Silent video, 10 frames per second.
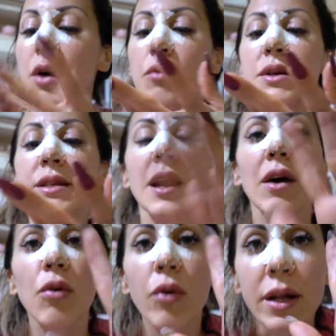questa è
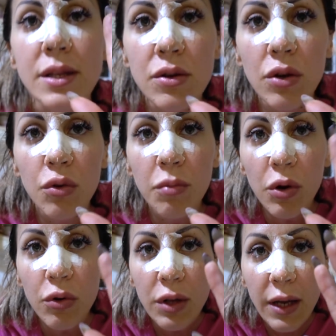la colorazione
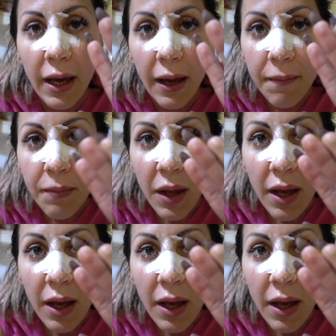numero 3